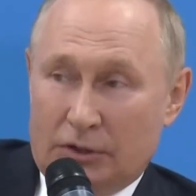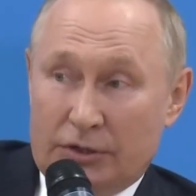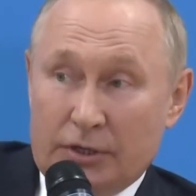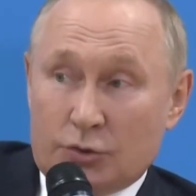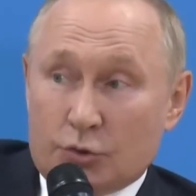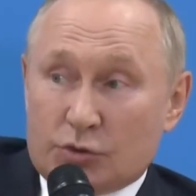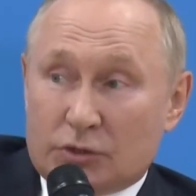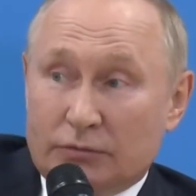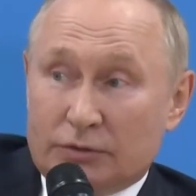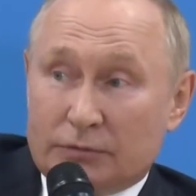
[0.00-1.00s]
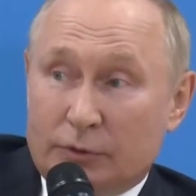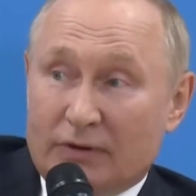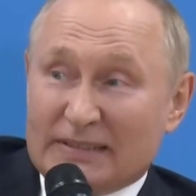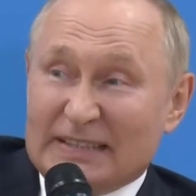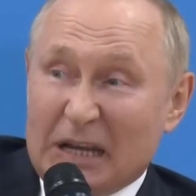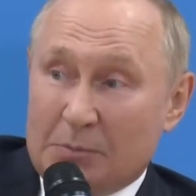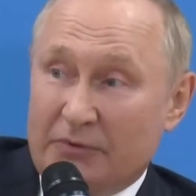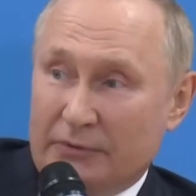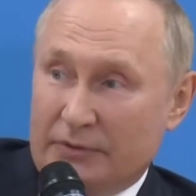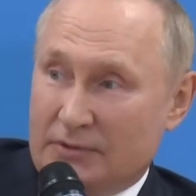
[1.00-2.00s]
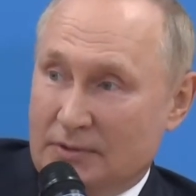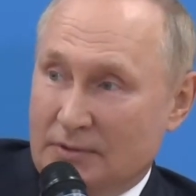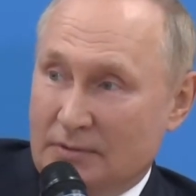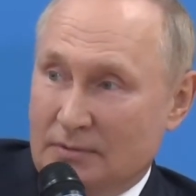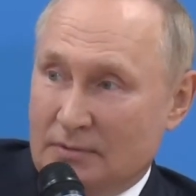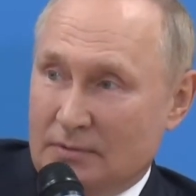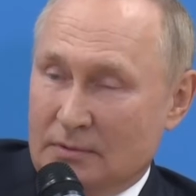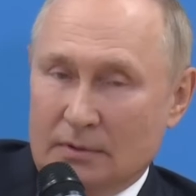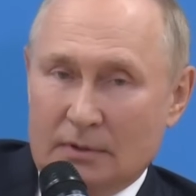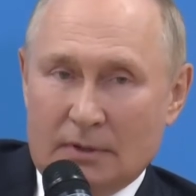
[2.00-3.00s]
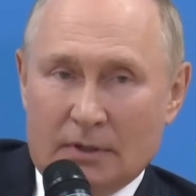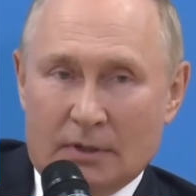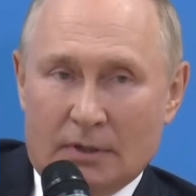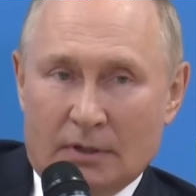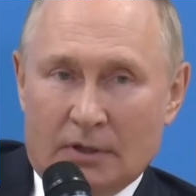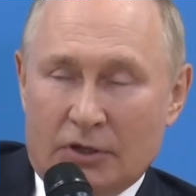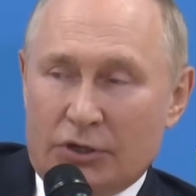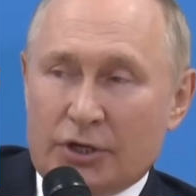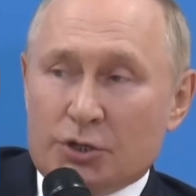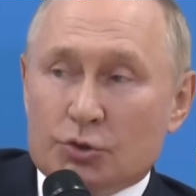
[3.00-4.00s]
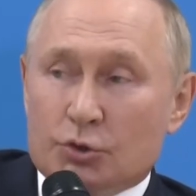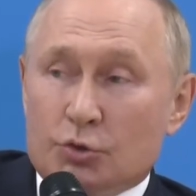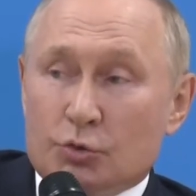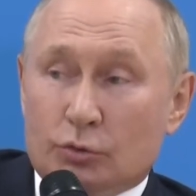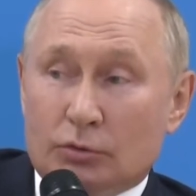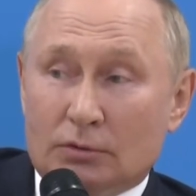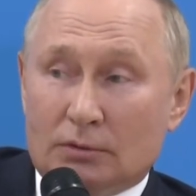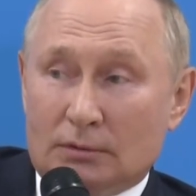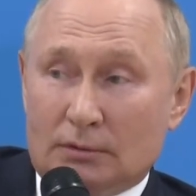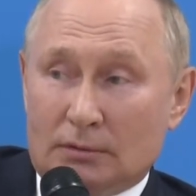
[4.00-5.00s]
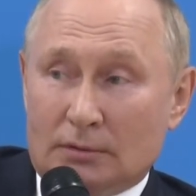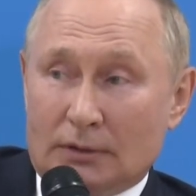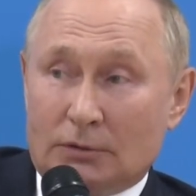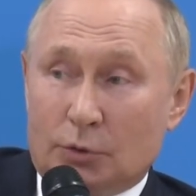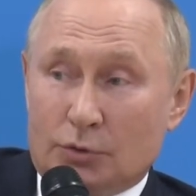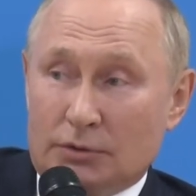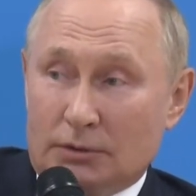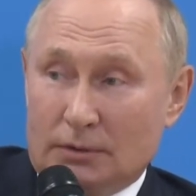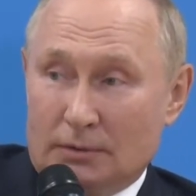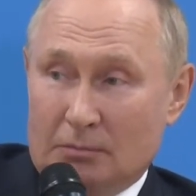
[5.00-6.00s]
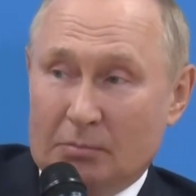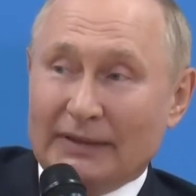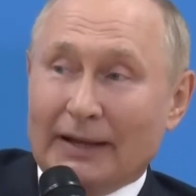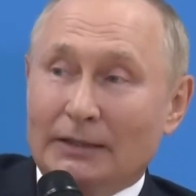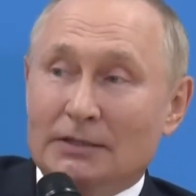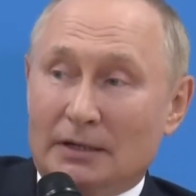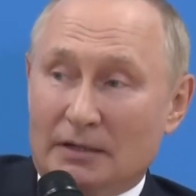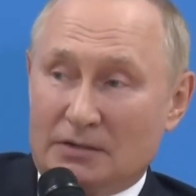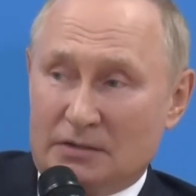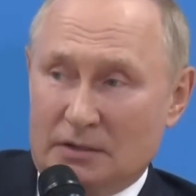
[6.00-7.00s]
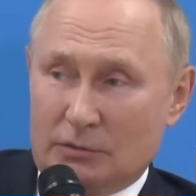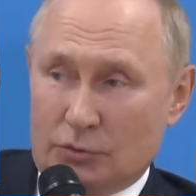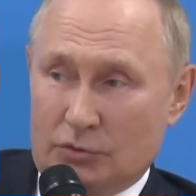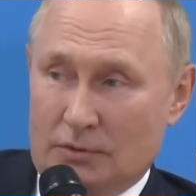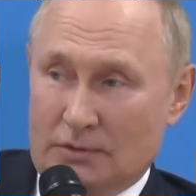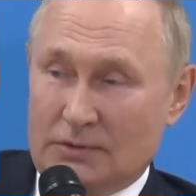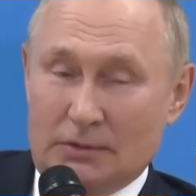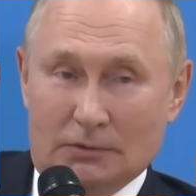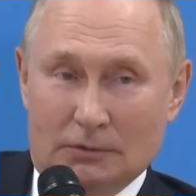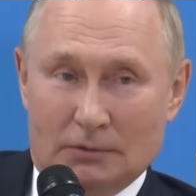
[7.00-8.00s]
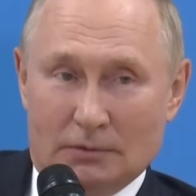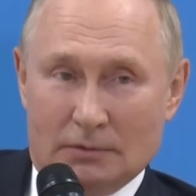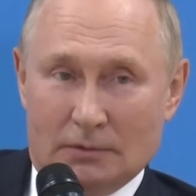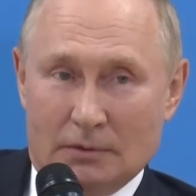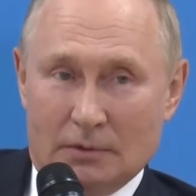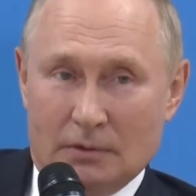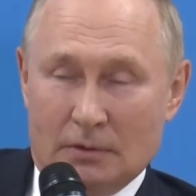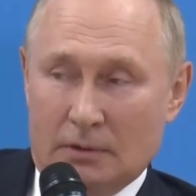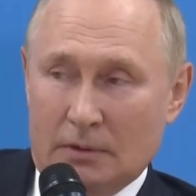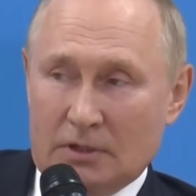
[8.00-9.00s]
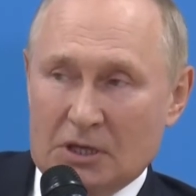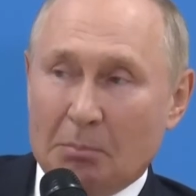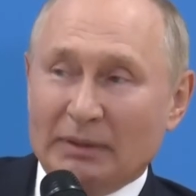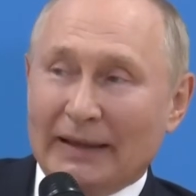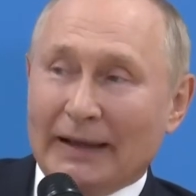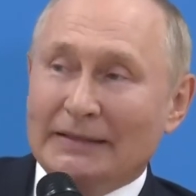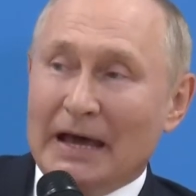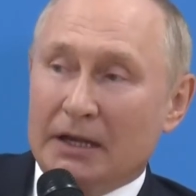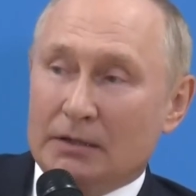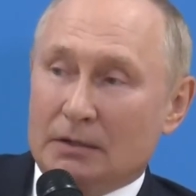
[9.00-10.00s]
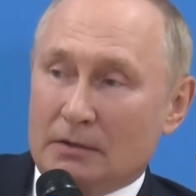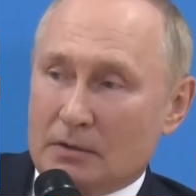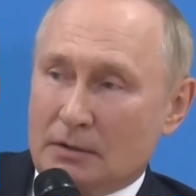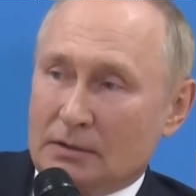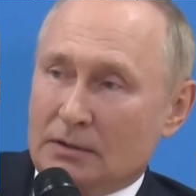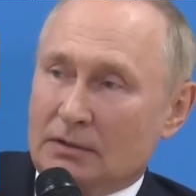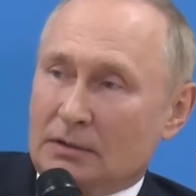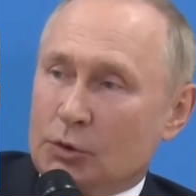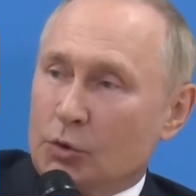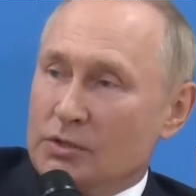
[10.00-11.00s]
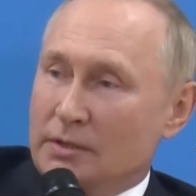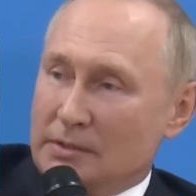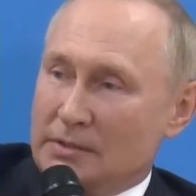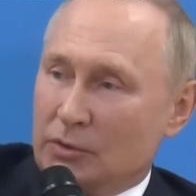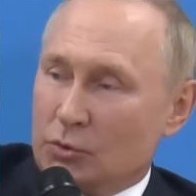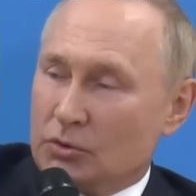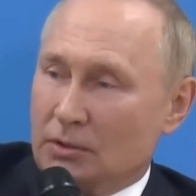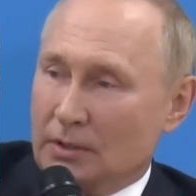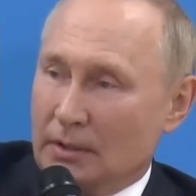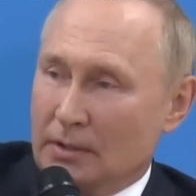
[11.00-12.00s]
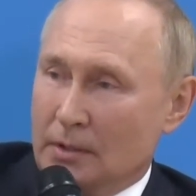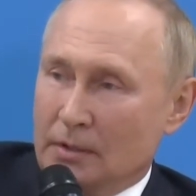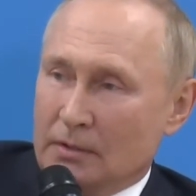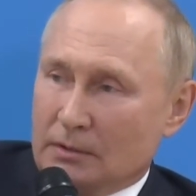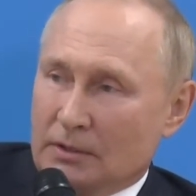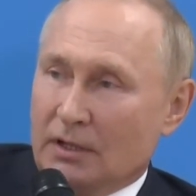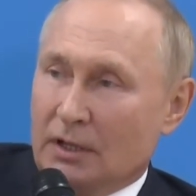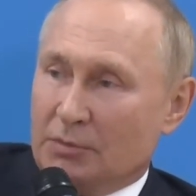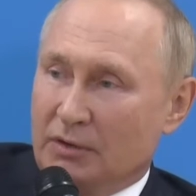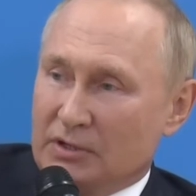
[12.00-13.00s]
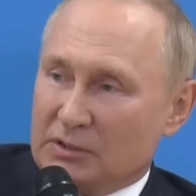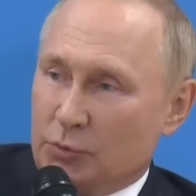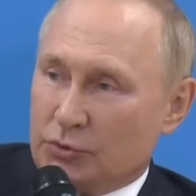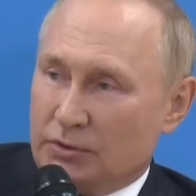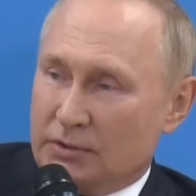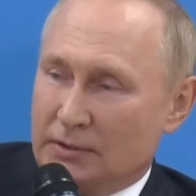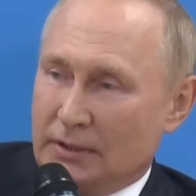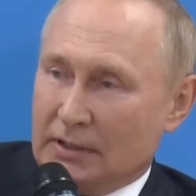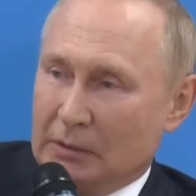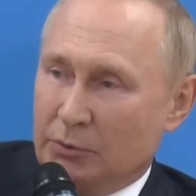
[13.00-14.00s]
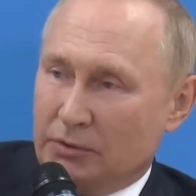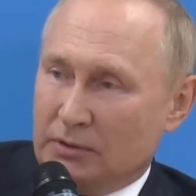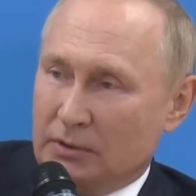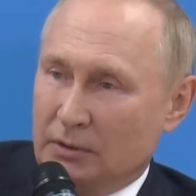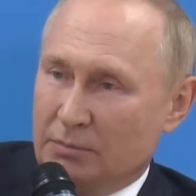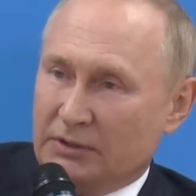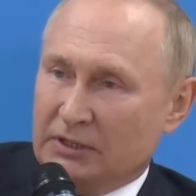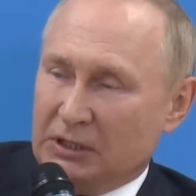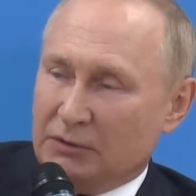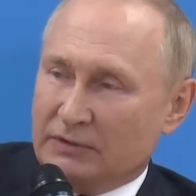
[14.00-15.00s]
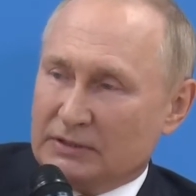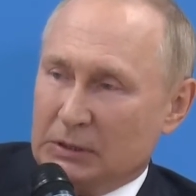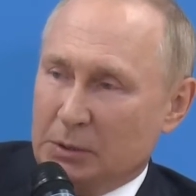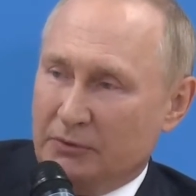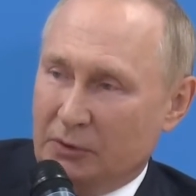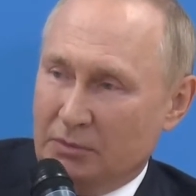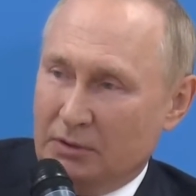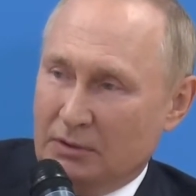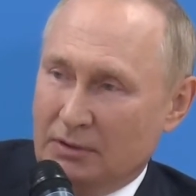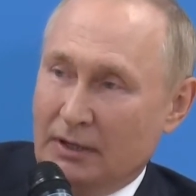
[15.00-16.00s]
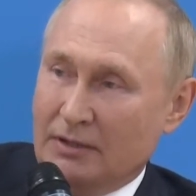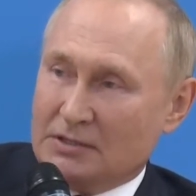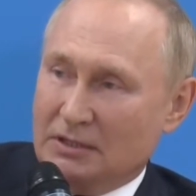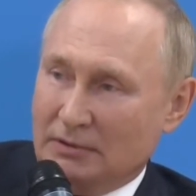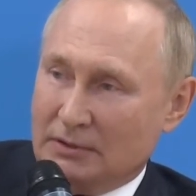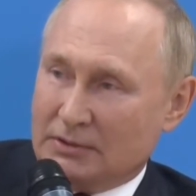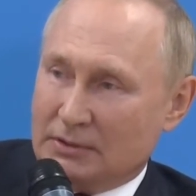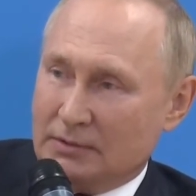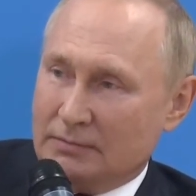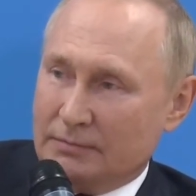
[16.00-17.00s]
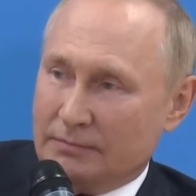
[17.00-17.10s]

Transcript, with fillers: Я чувствовал свою востребованность. Я не жду от Родины благодарности за то, что я сделал. Я благодарен э, Родине за то, что она дала мне возможность так работать и быть таким востребованным, и реализоваться –